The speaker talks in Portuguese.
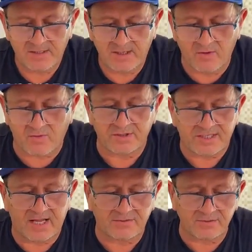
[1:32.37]
é o
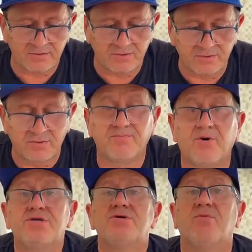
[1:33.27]
contrato do, do
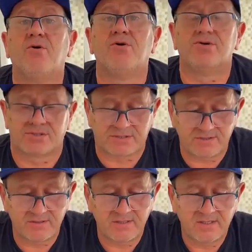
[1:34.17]
Boi de
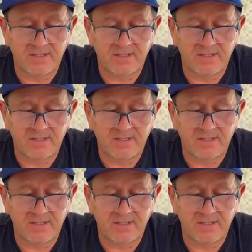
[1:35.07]
Morros,